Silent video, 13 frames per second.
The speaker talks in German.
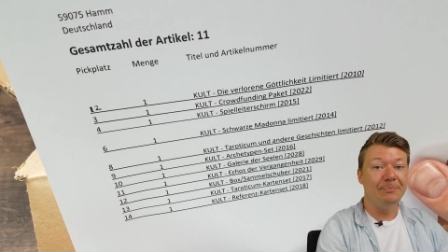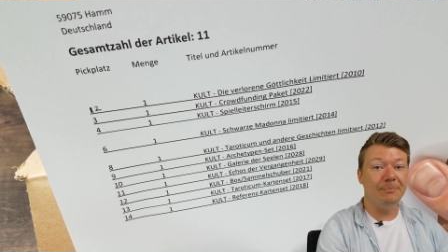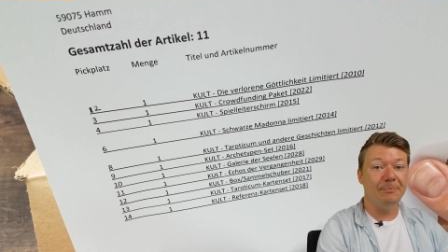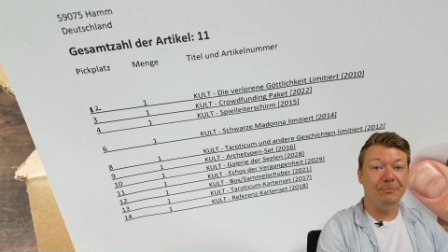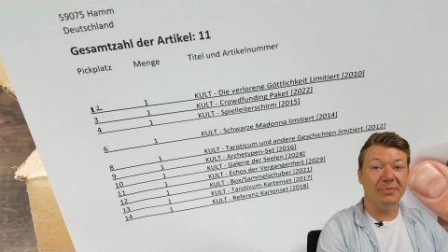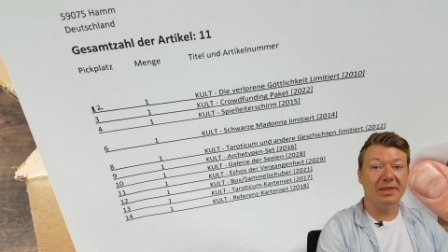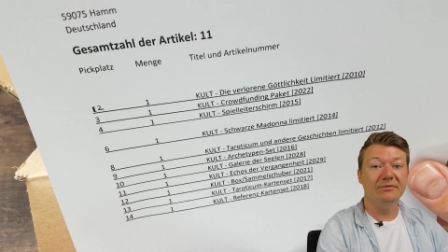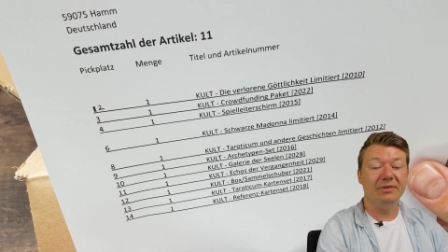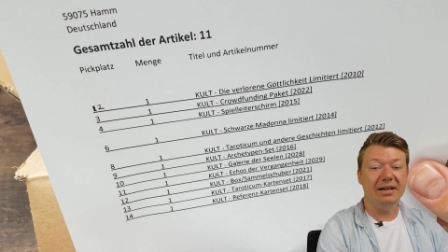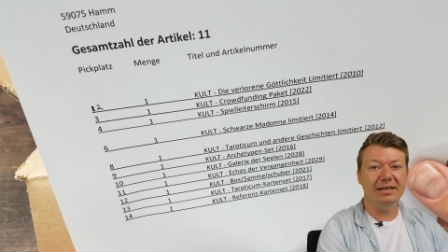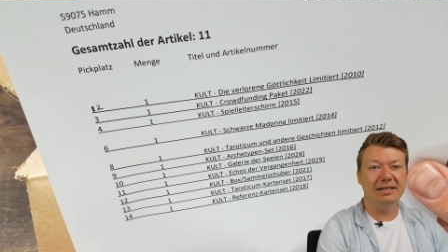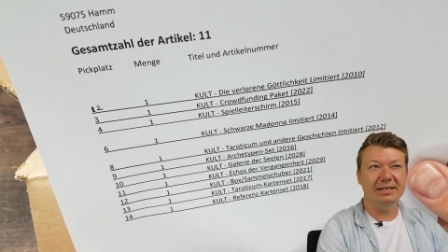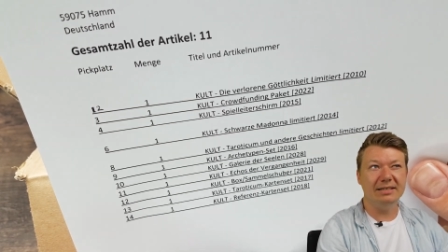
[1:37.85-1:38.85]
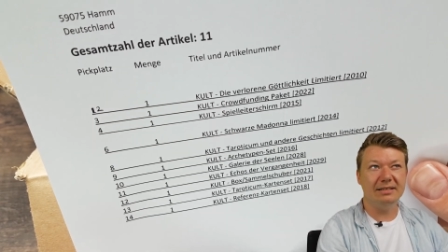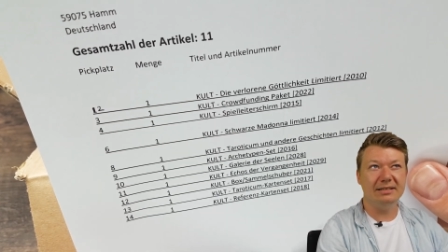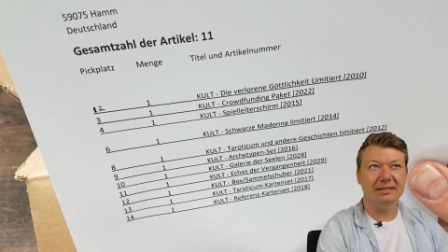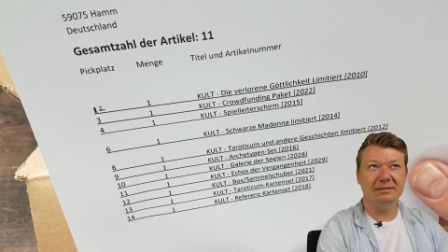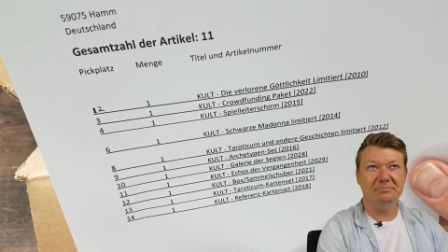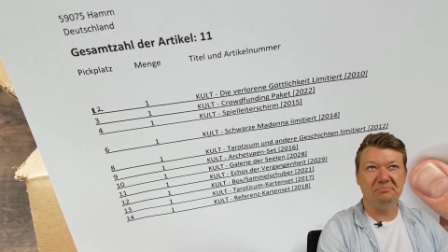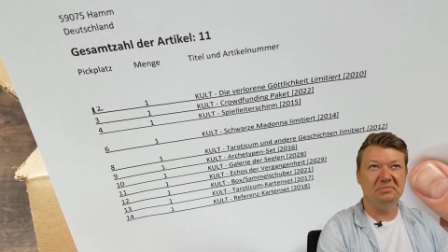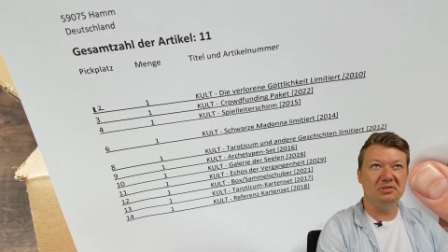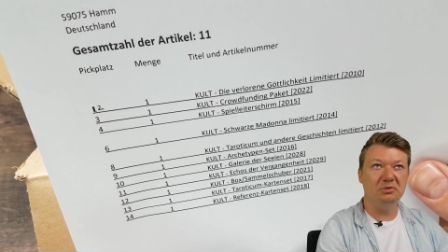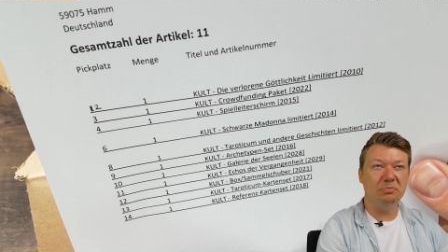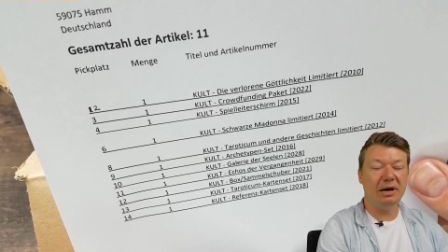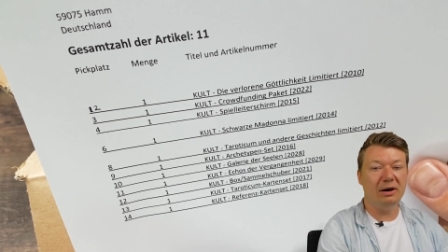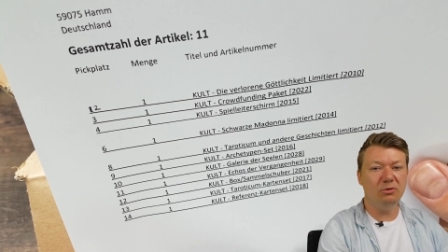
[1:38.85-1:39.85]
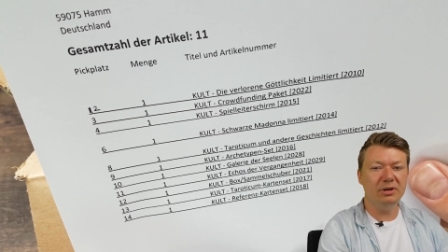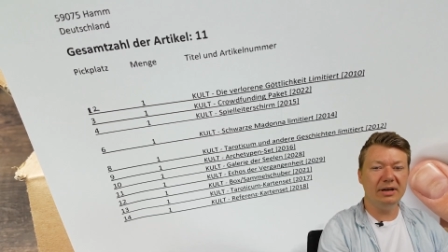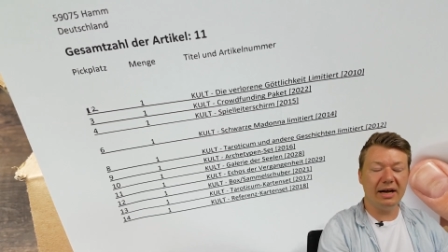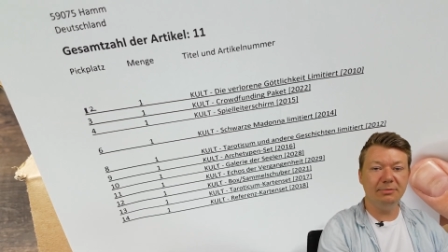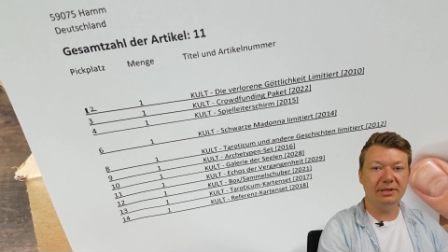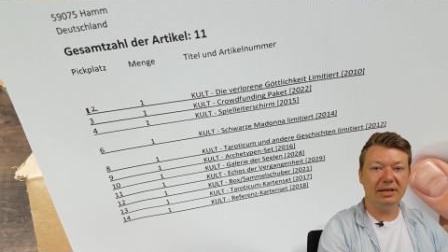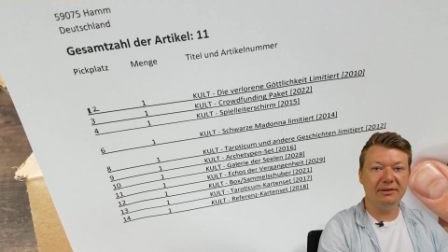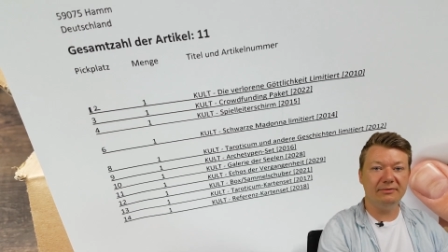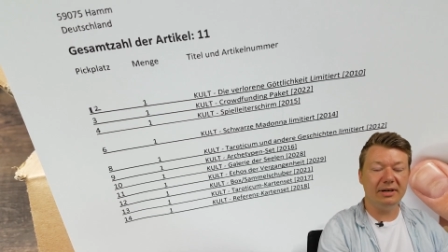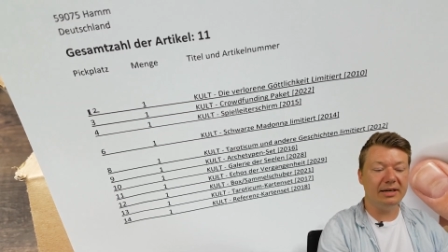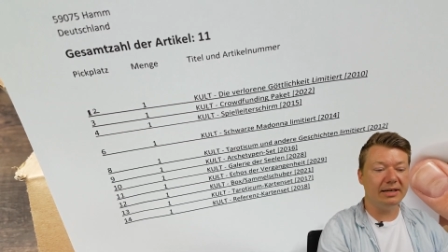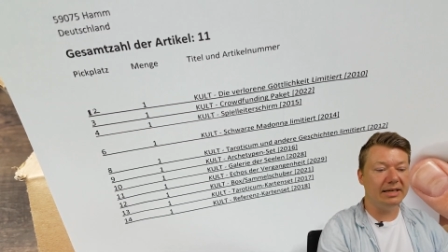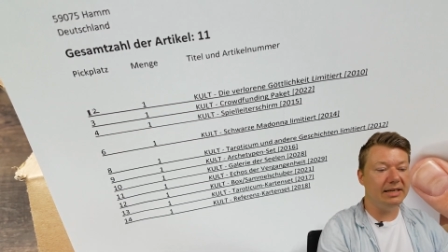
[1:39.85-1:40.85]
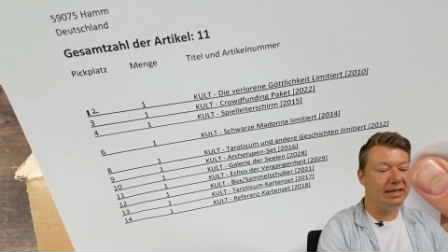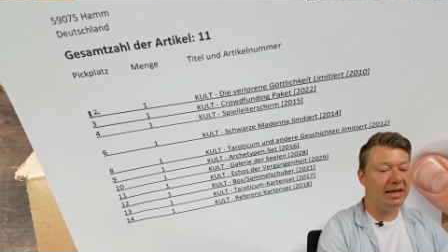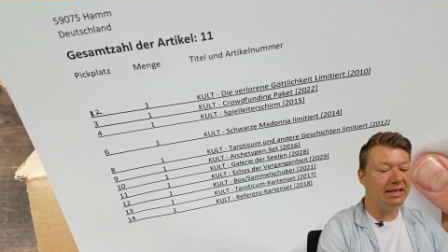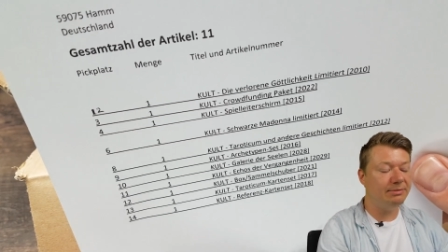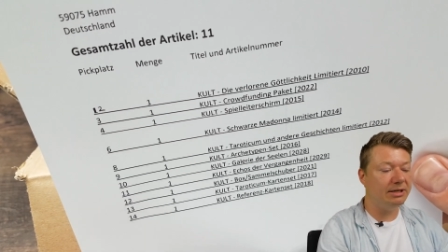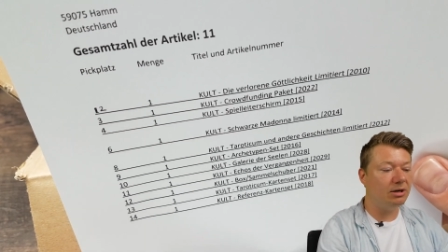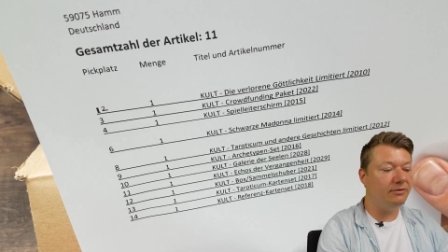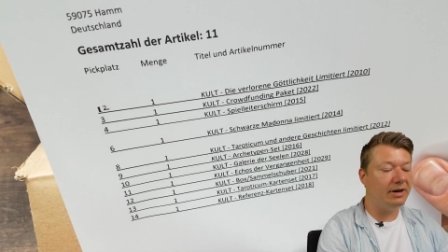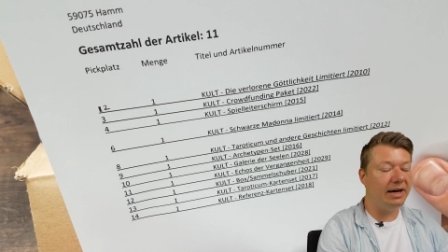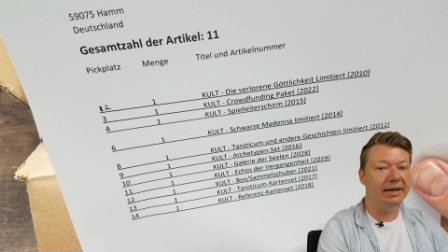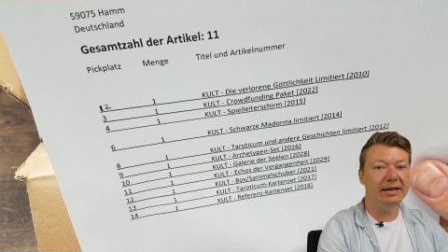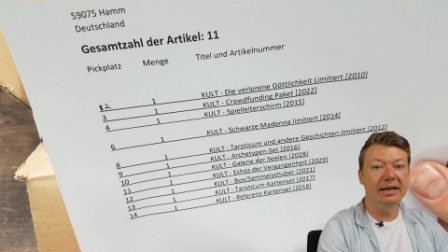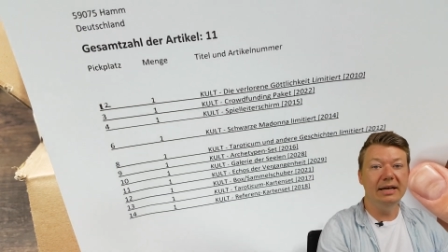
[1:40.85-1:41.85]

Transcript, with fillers: mh, hm, weil da so ein paar Ungereimtheiten waren. Da gehe ich gleich mal drauf ein.